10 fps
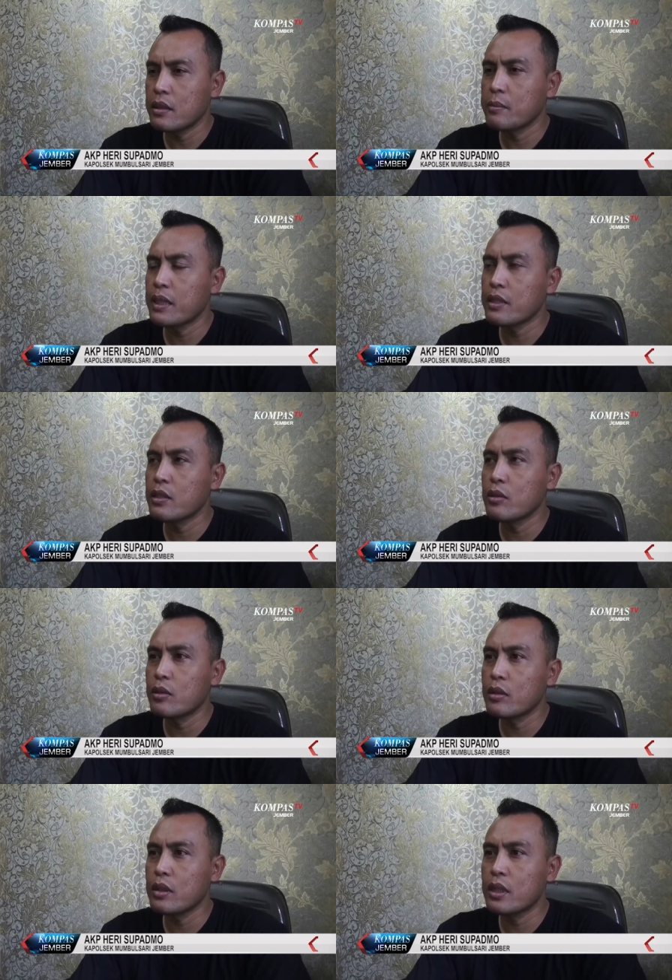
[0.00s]
simpang
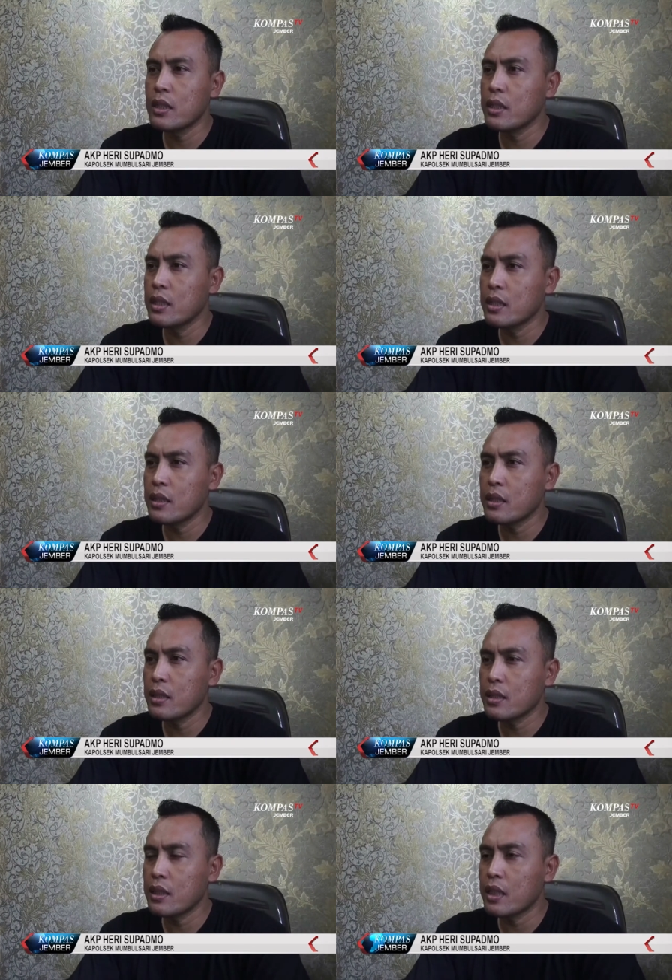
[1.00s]
siur di
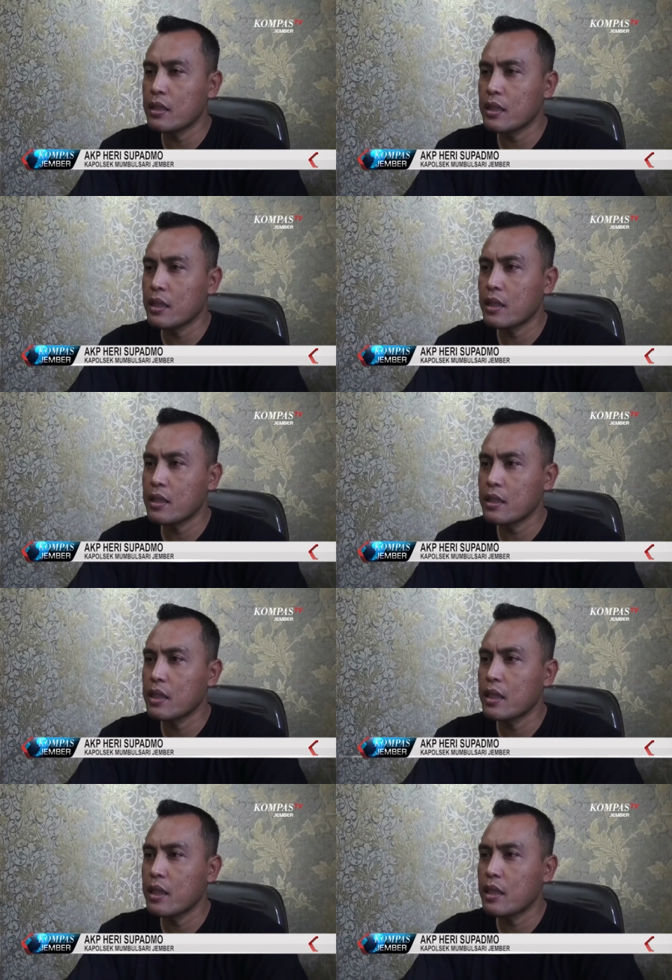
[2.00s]
di antara
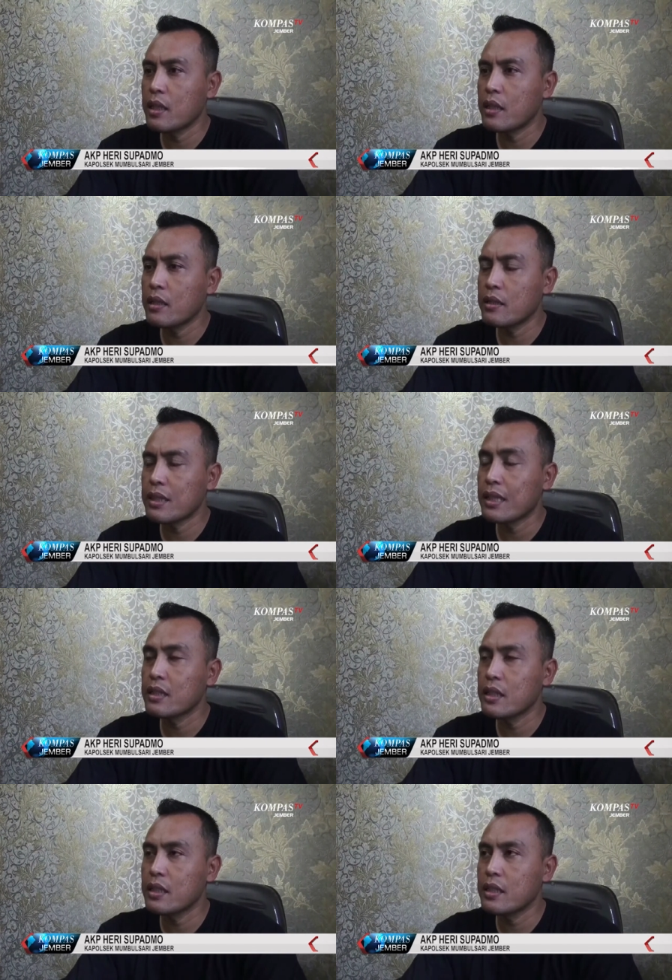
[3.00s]
ketiga
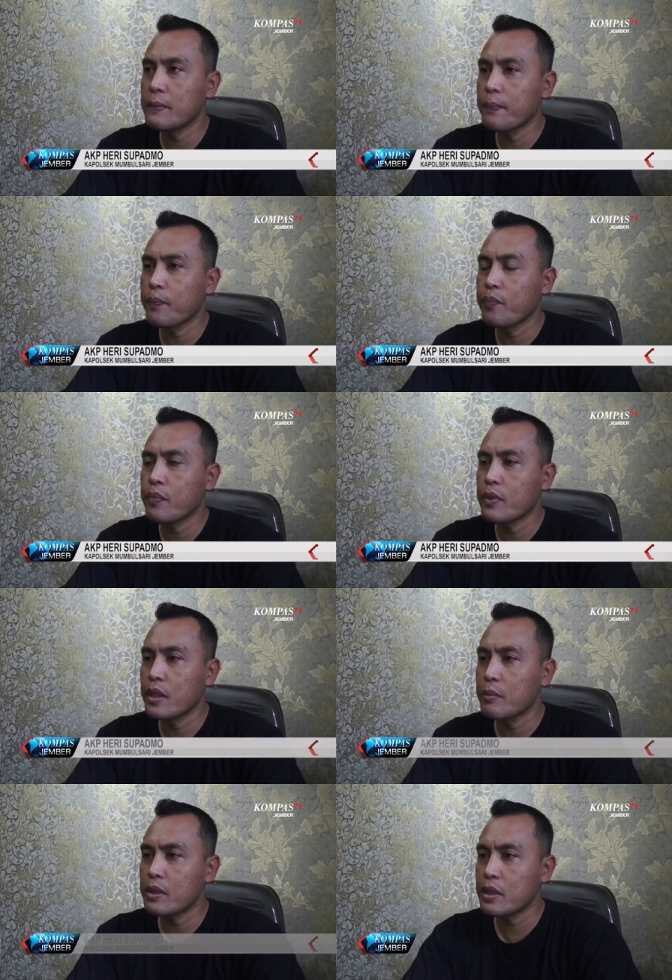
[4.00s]
saksi ini.
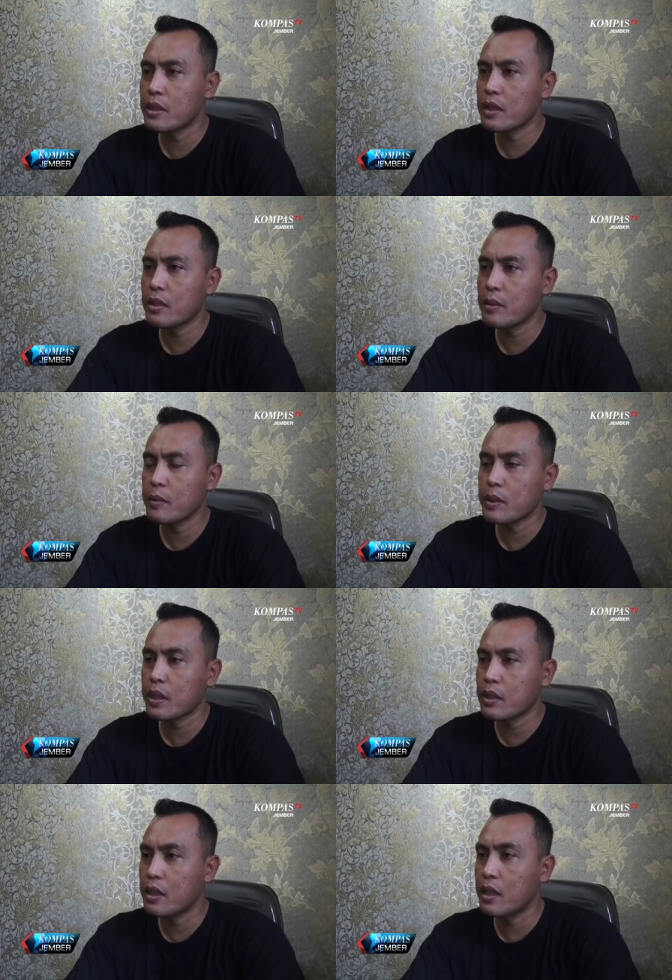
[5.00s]
Jadi masih kita tetap
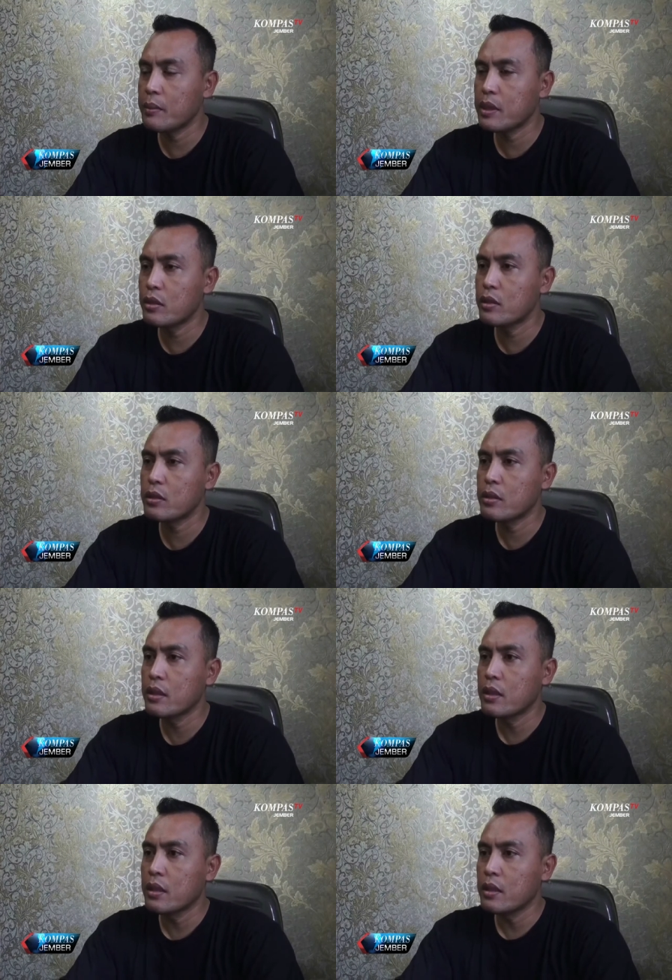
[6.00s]
kita dalami terus.
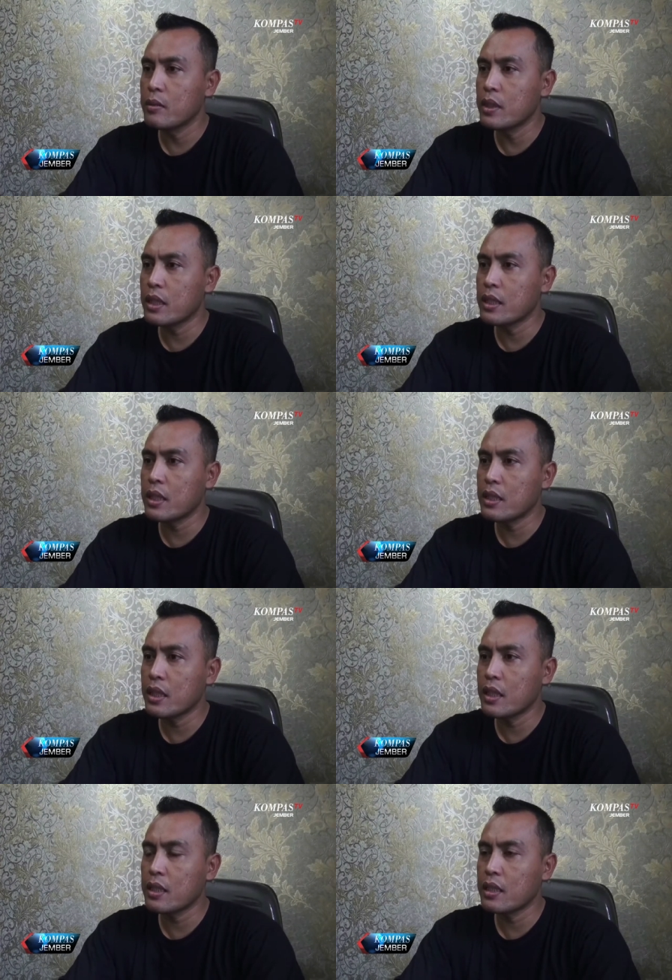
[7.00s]
Kemudian kita
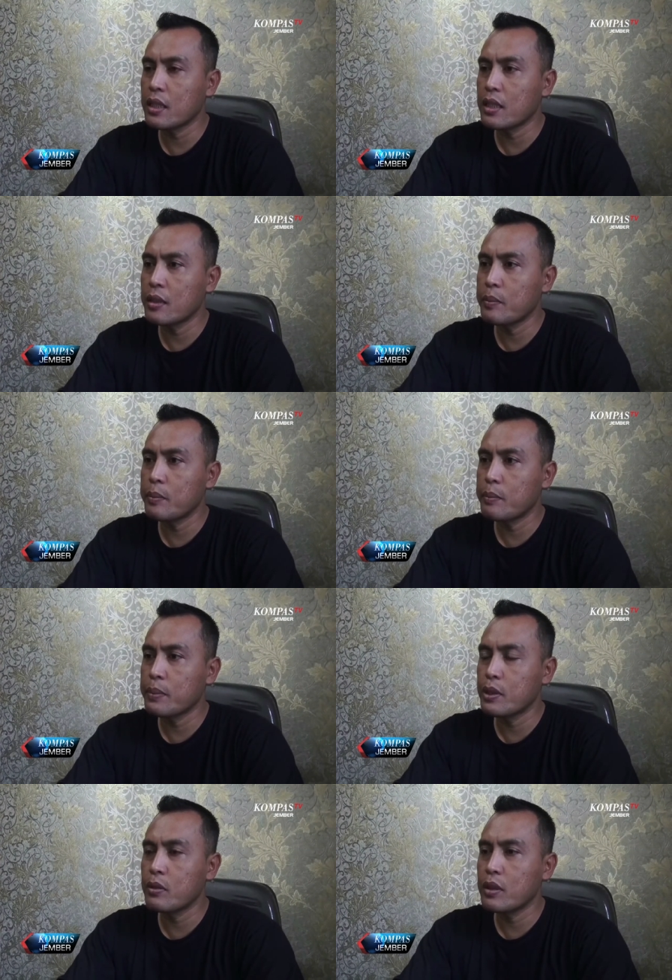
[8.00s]
datangkan dari
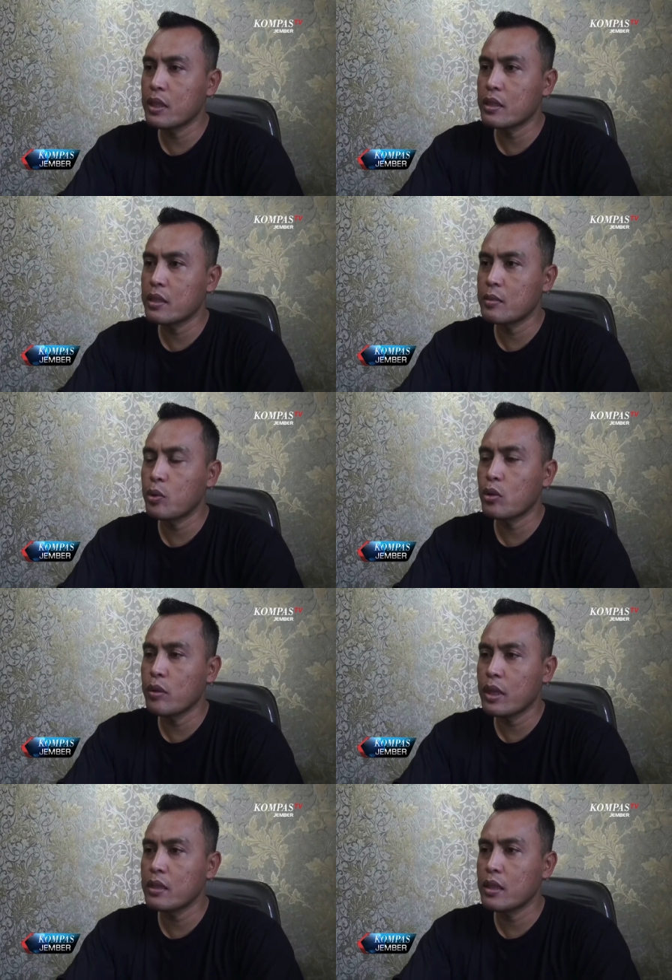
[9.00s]
petugas
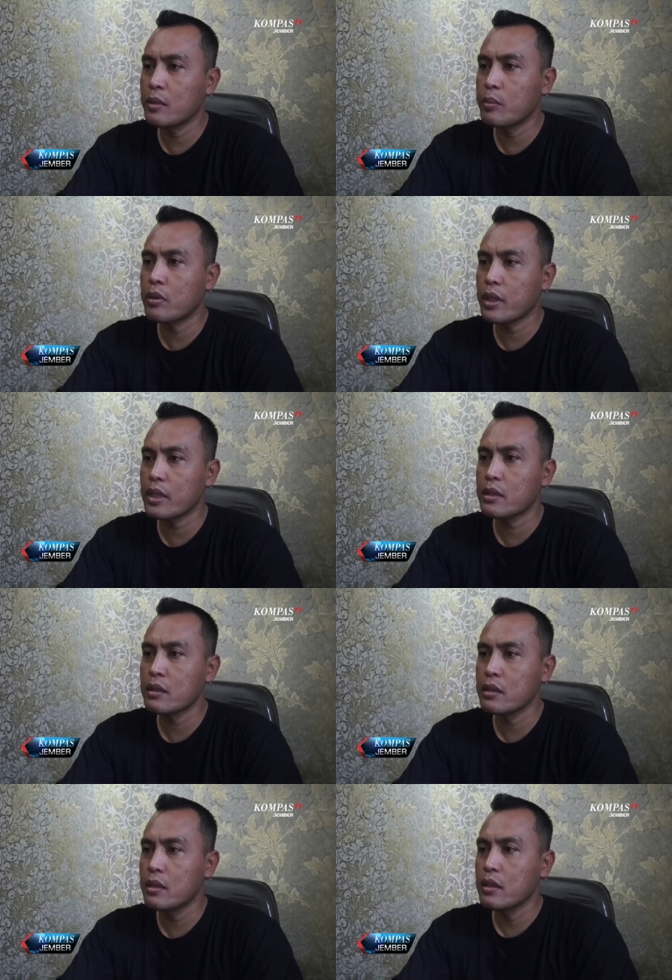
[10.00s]
polwan dari
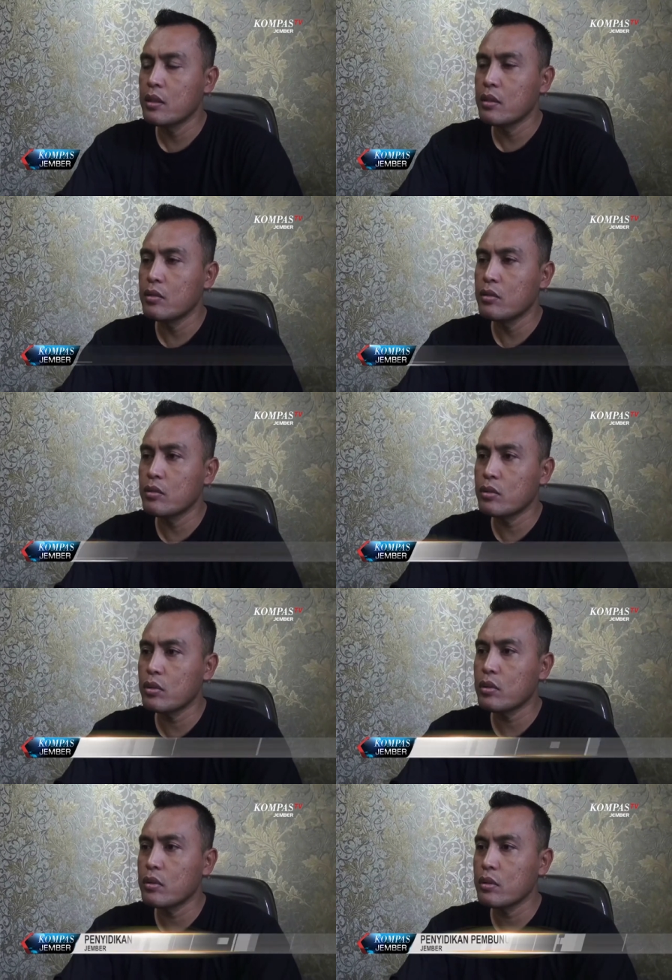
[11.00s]
Polres
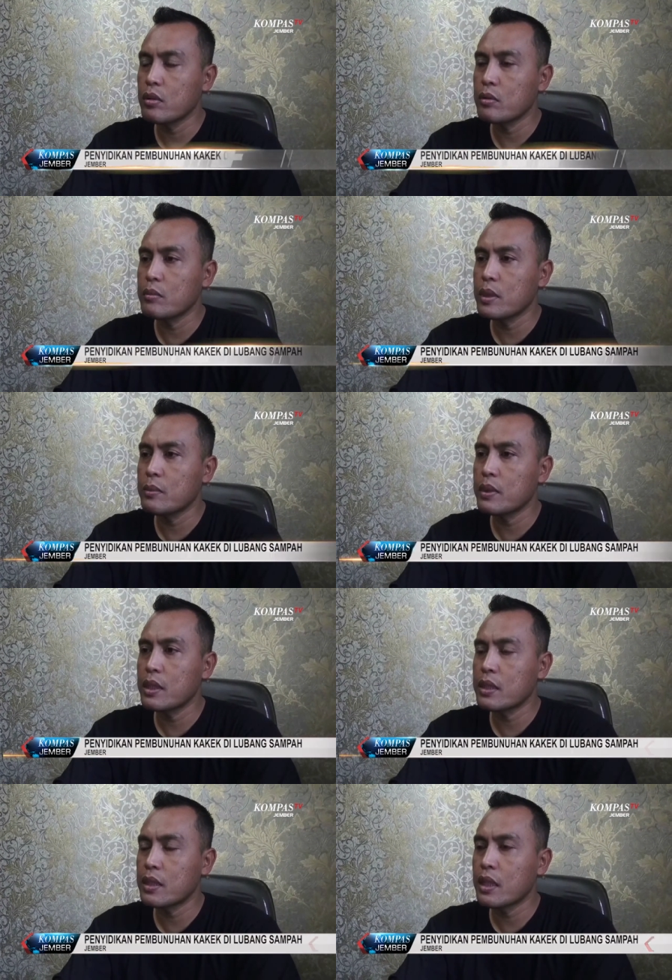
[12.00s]
untuk
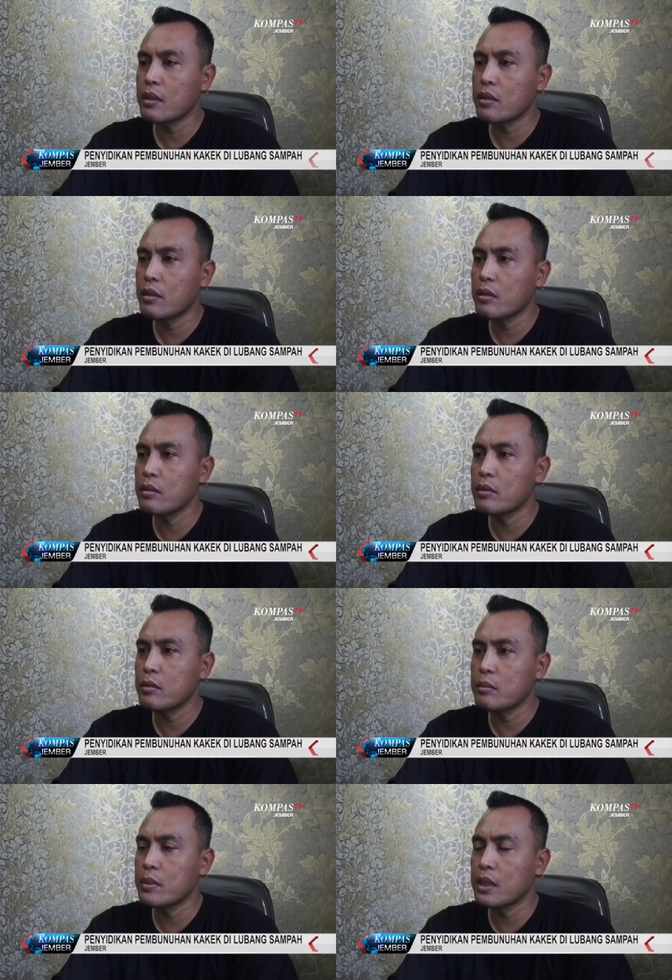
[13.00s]
memeriksa atau
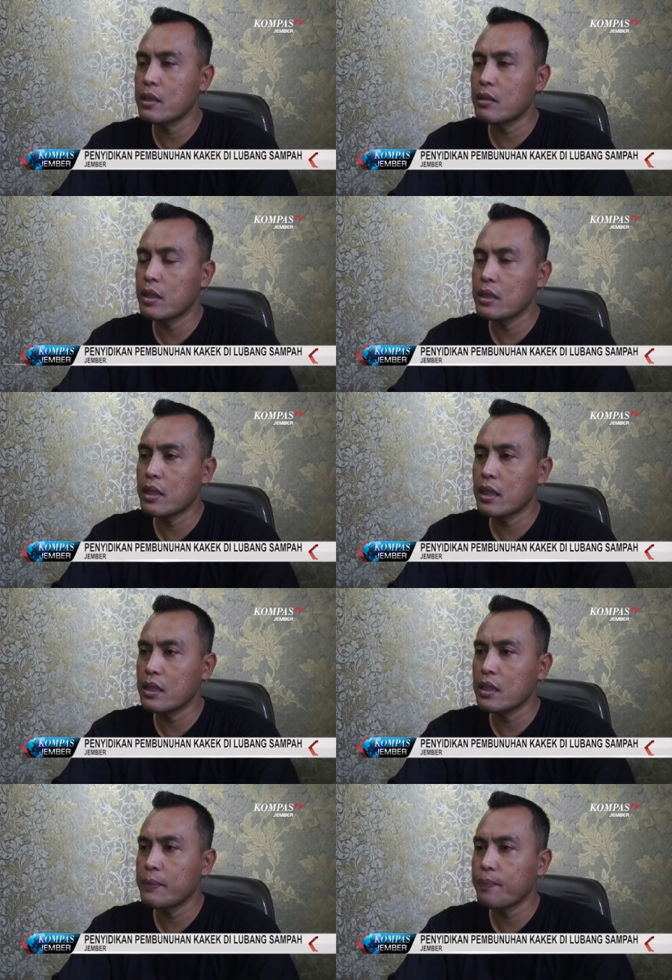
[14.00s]
menginterogasi
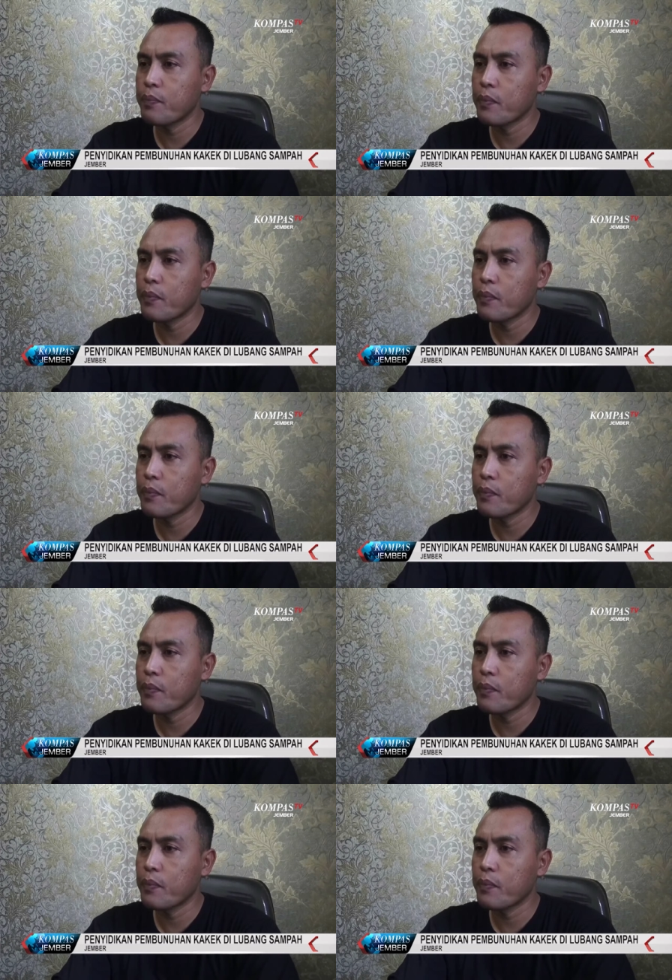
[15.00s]
lagi